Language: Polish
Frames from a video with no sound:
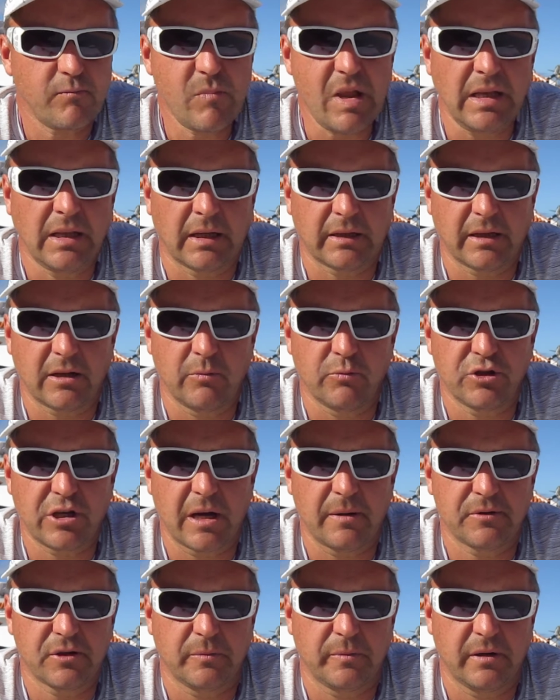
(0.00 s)
Dlatego
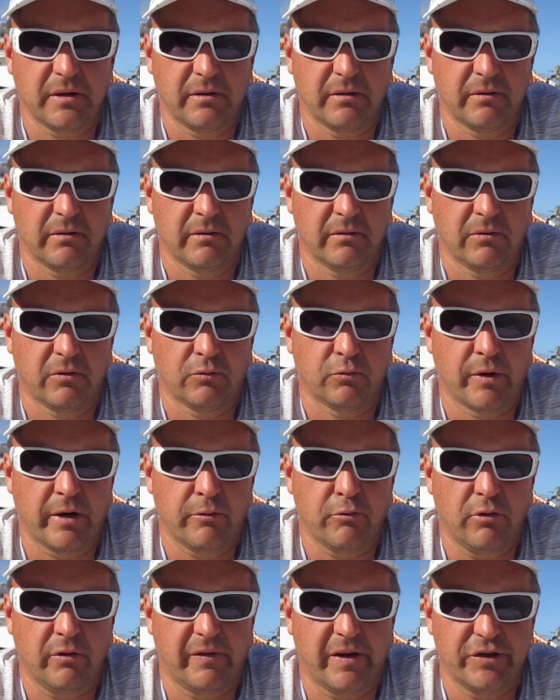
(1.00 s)
musiałem sobie y,
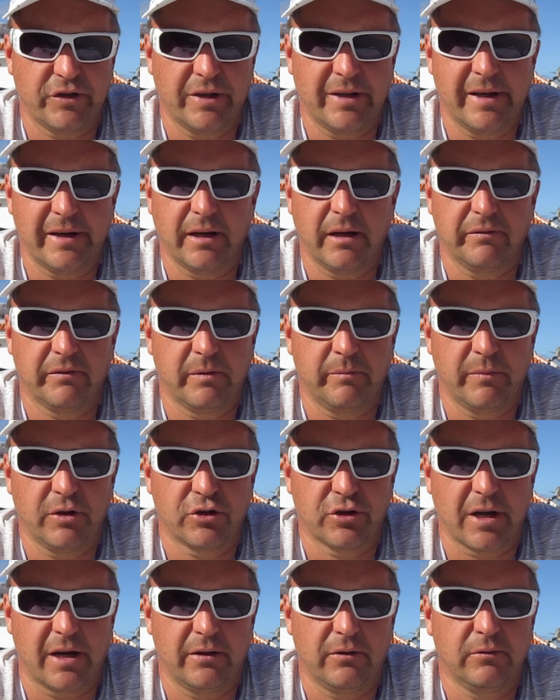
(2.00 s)
uregulować energię w tym
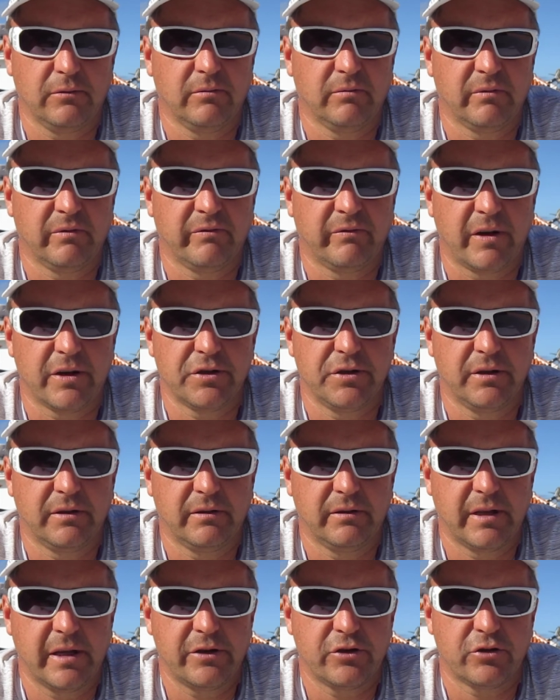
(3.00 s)
mieszkaniu, właśnie
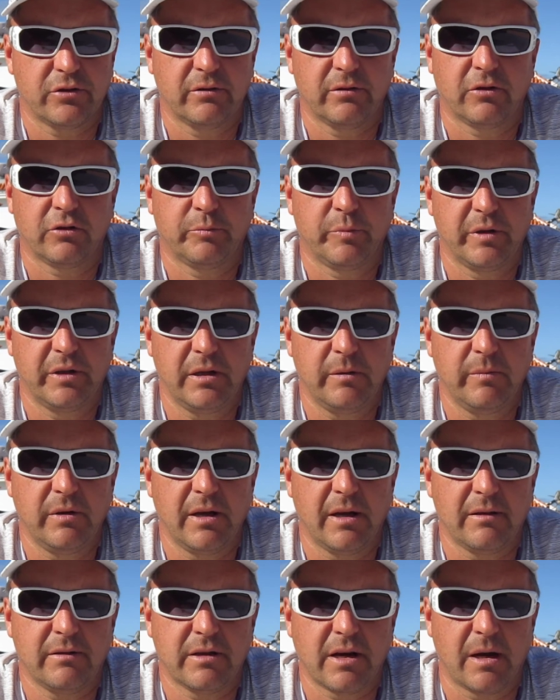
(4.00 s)
też odpowiednimi
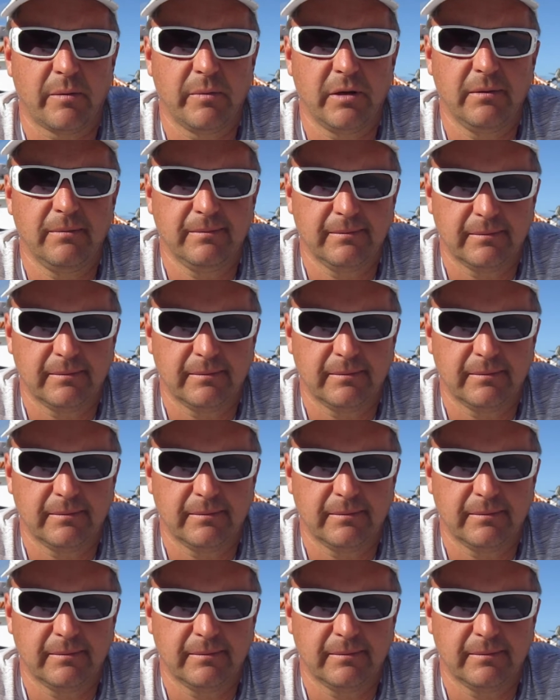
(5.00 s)
jantrami,